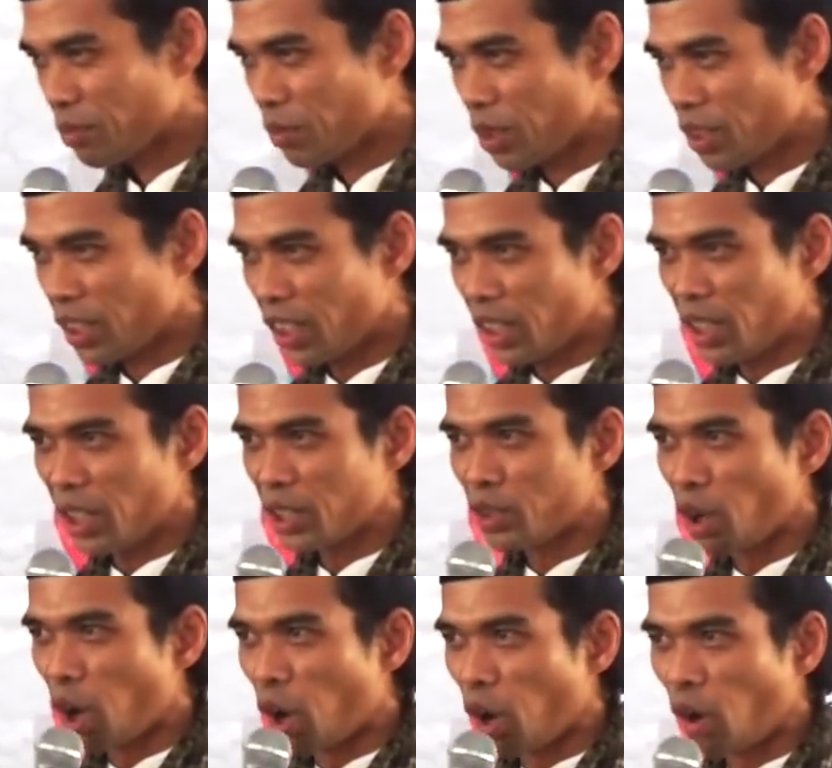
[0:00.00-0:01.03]

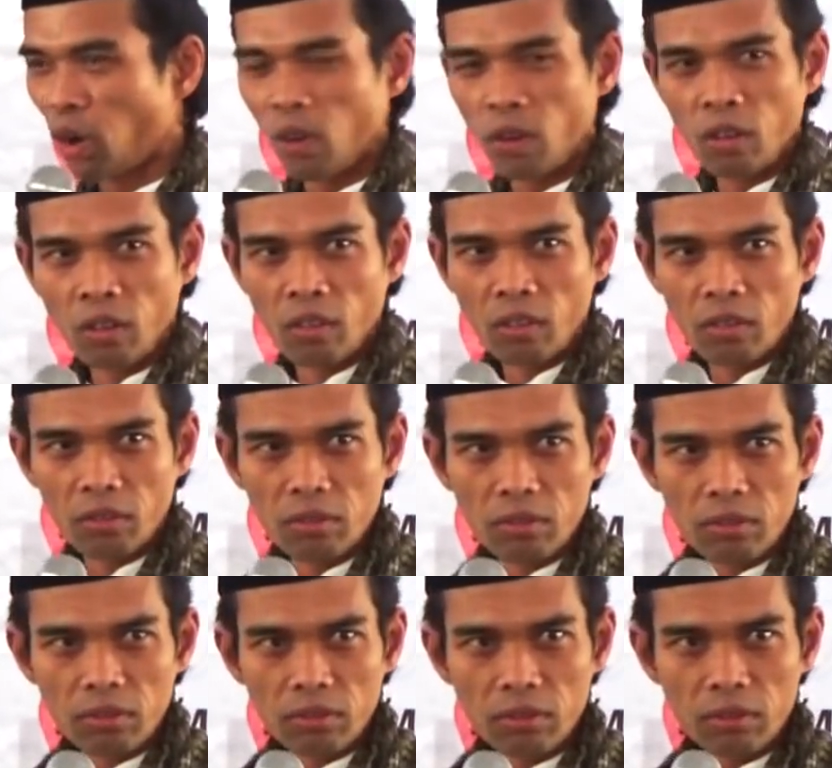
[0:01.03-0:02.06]
Begitu.
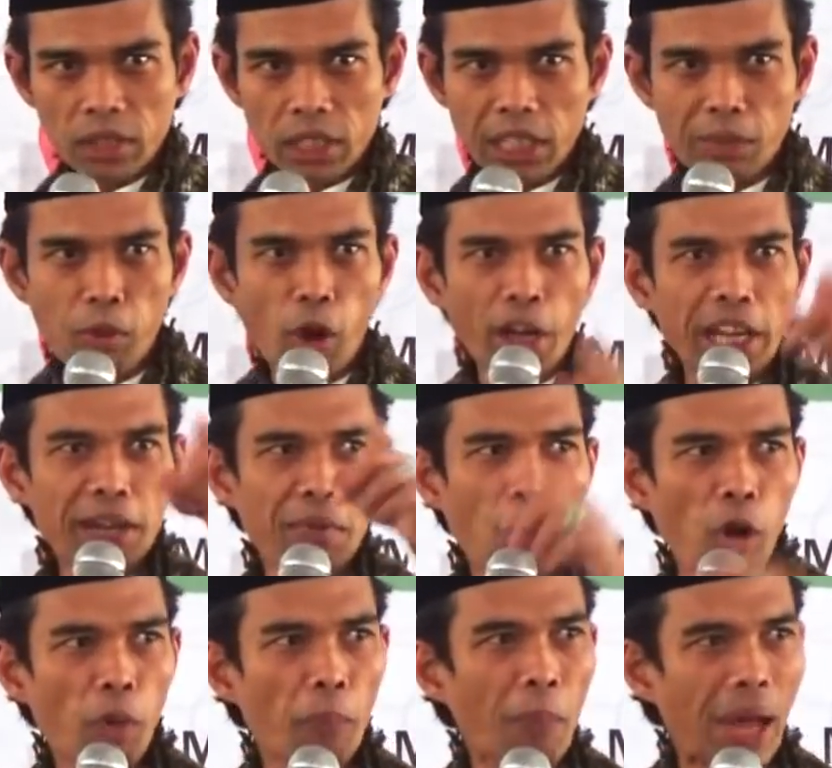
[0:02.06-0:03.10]

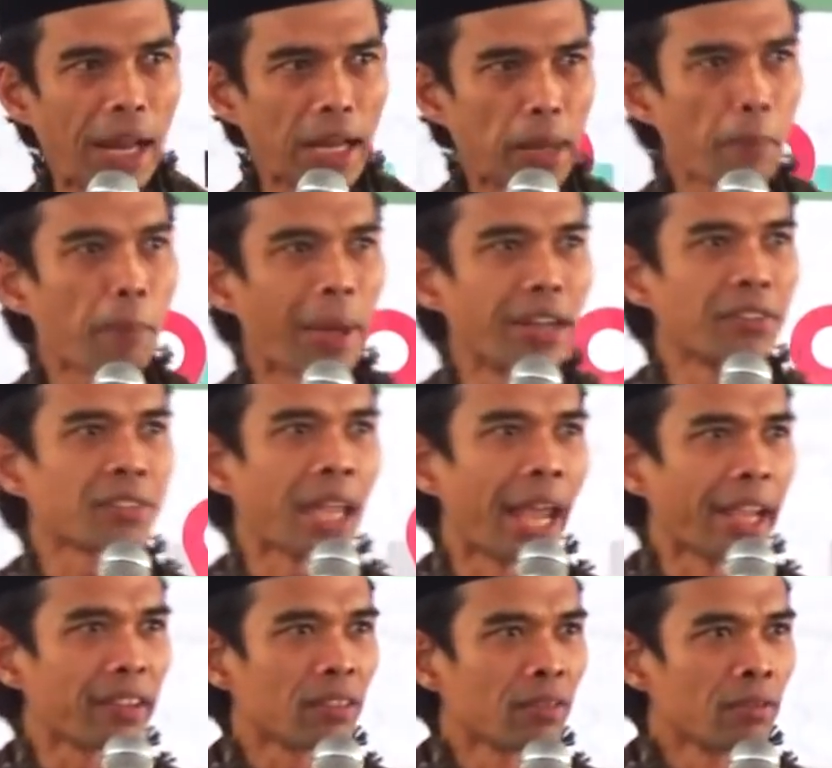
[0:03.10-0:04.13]
Ibu-ibu paling
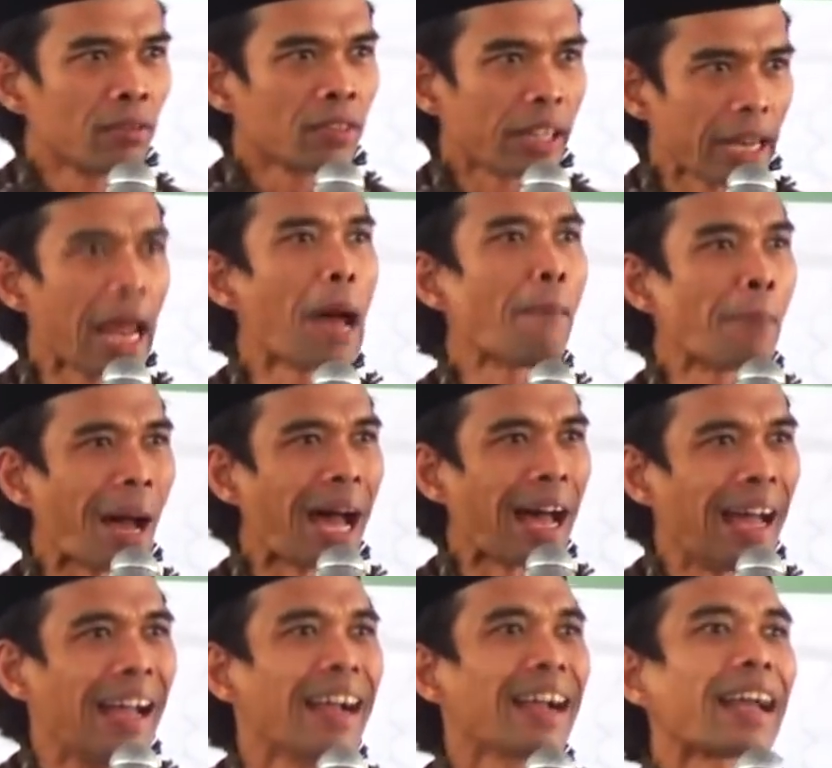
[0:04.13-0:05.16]
penting.
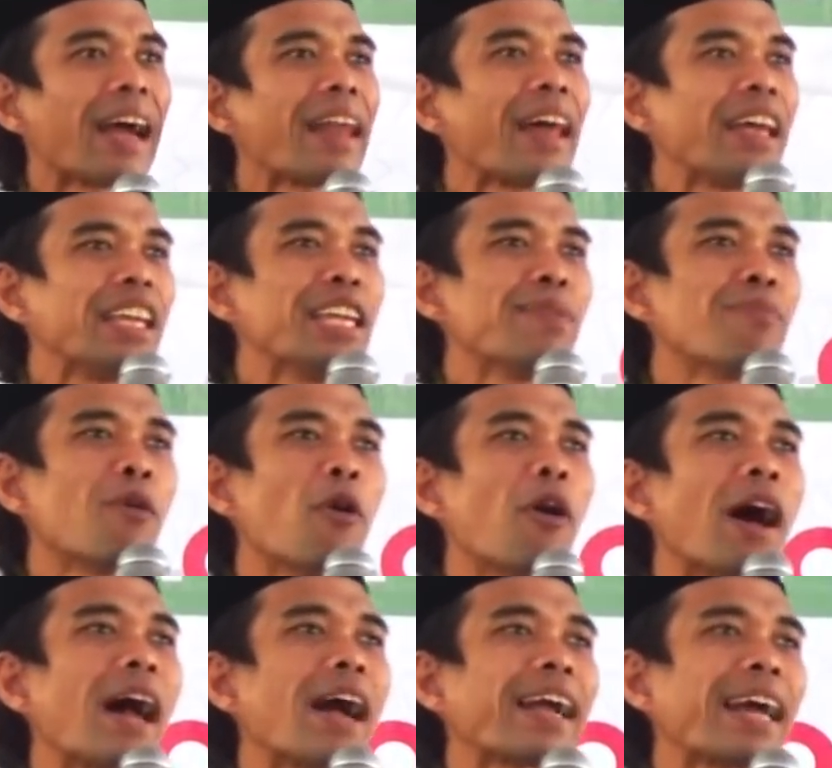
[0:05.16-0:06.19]
Kenapa? Karena ibu
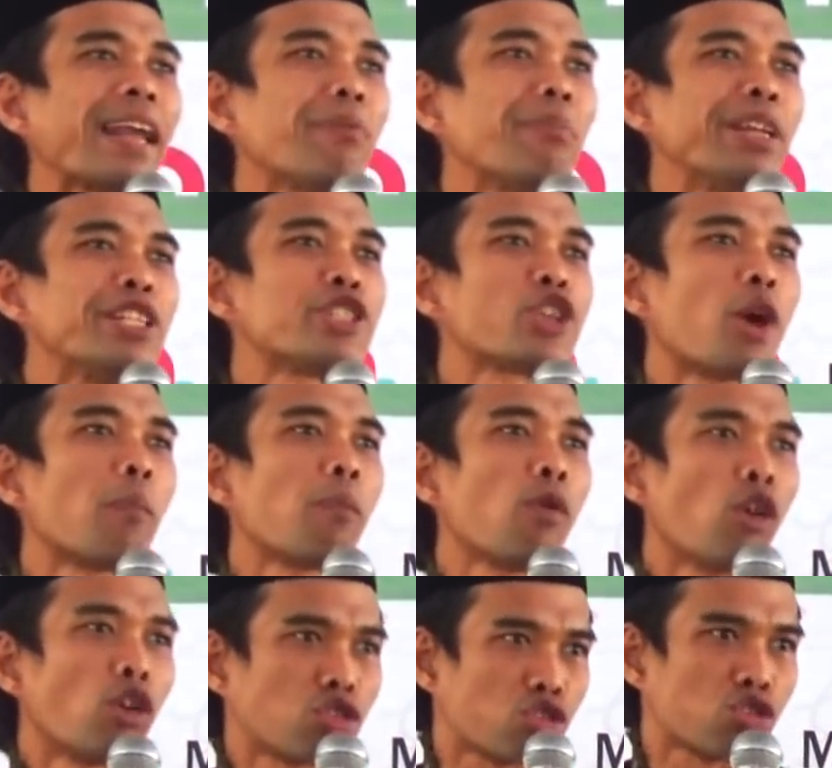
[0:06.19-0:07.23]
akan
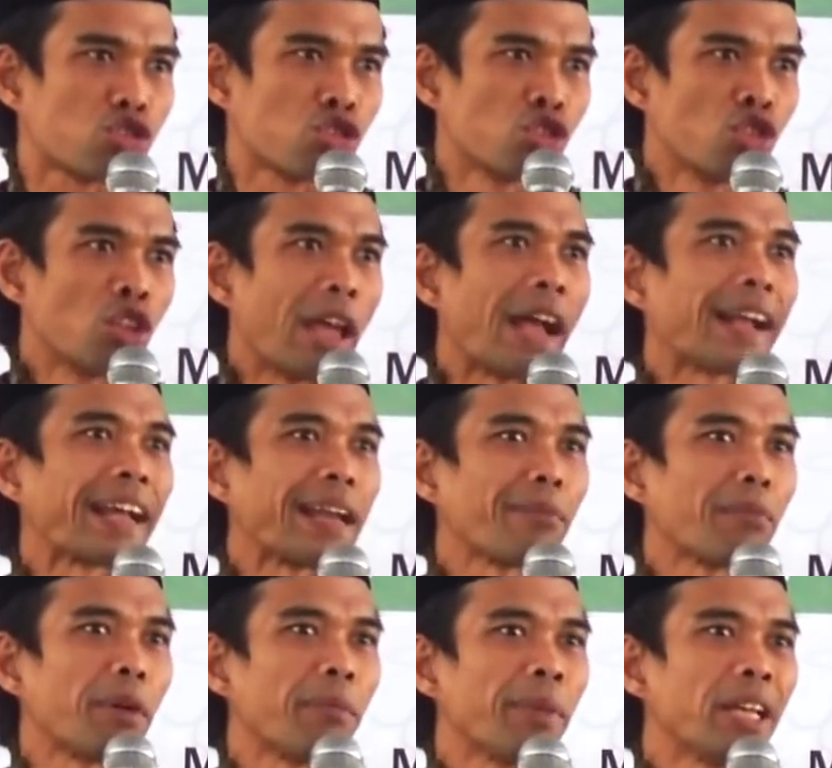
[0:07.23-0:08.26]
mencoblos,
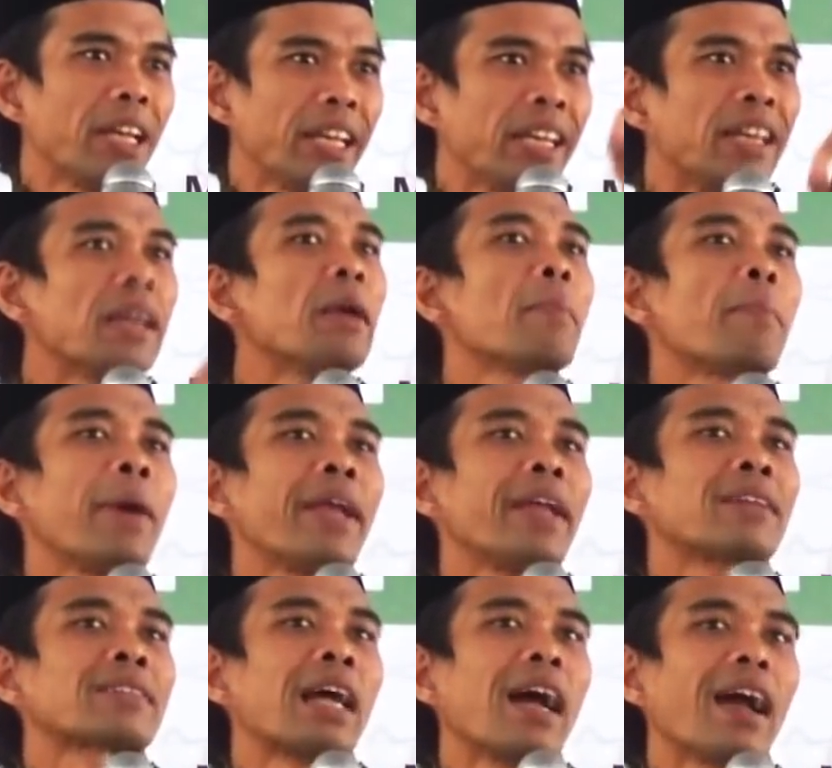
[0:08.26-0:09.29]
akan memilih
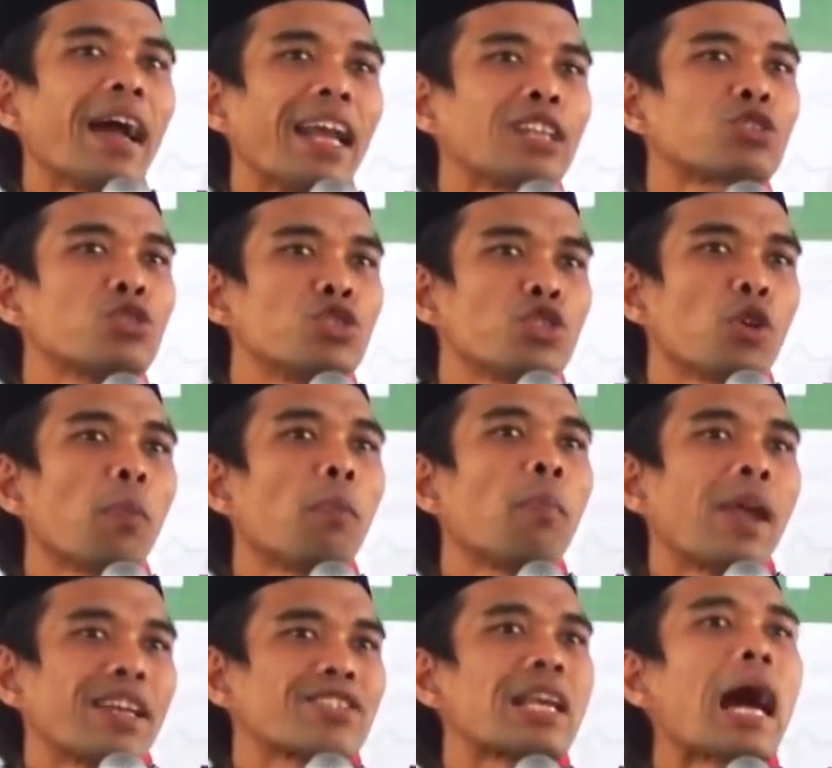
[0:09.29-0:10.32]
pada tanggal
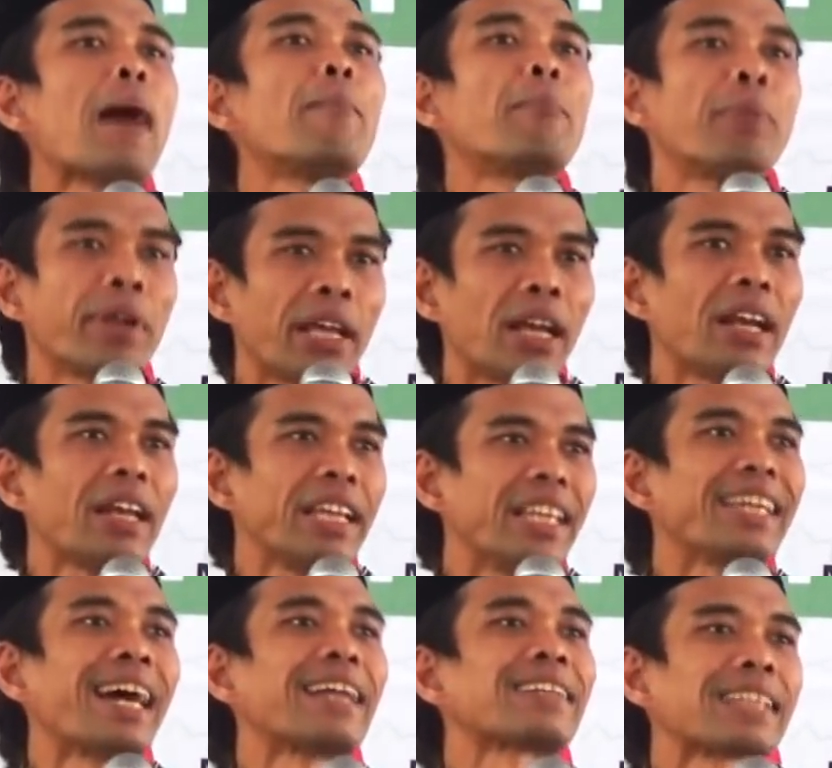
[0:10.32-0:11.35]
17 April.
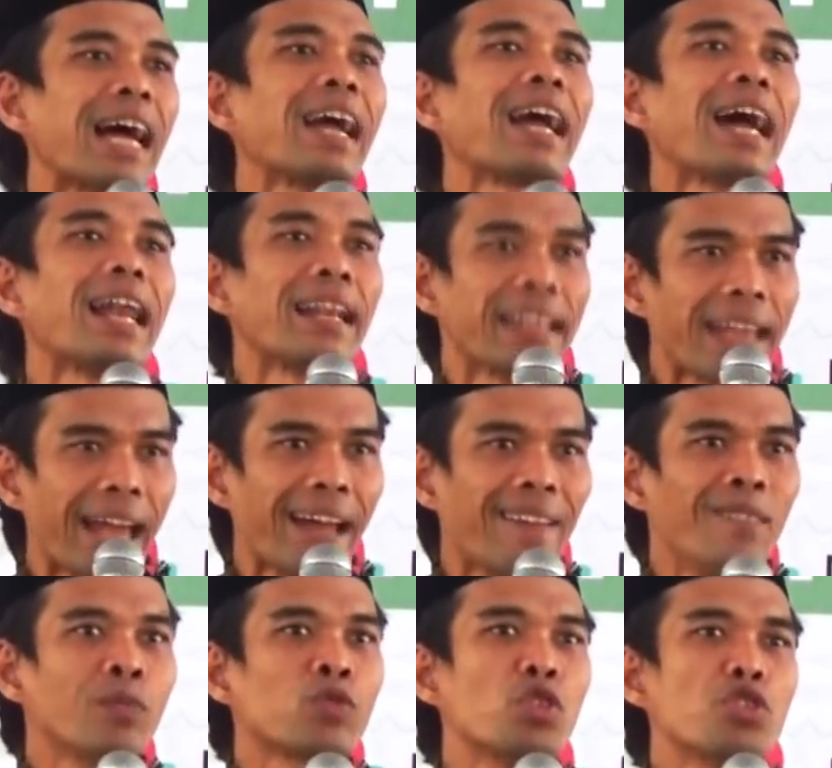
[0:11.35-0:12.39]
Ingat
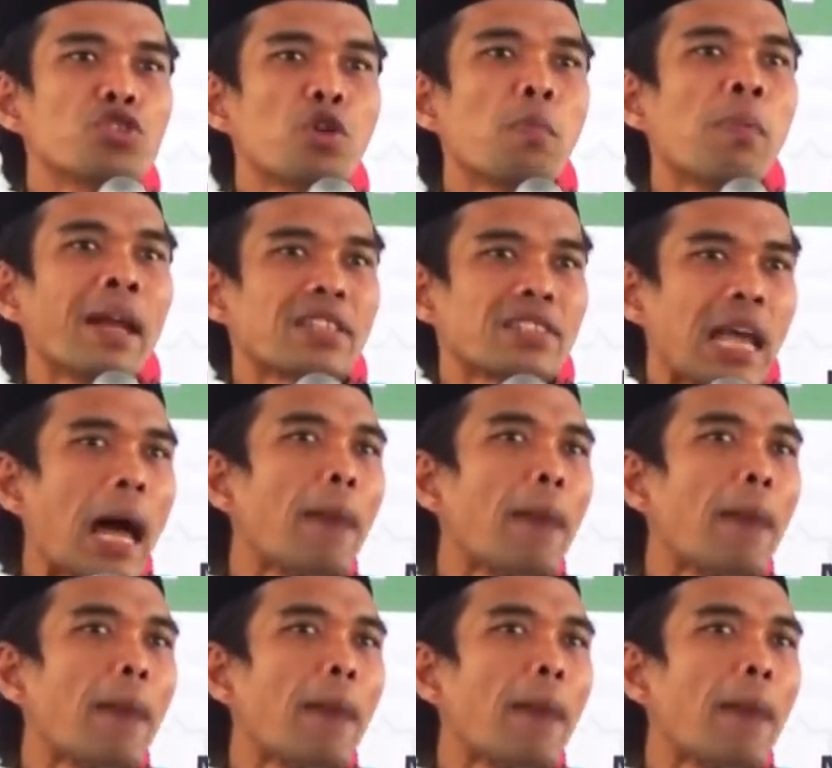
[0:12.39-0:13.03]
tanggalnya, 17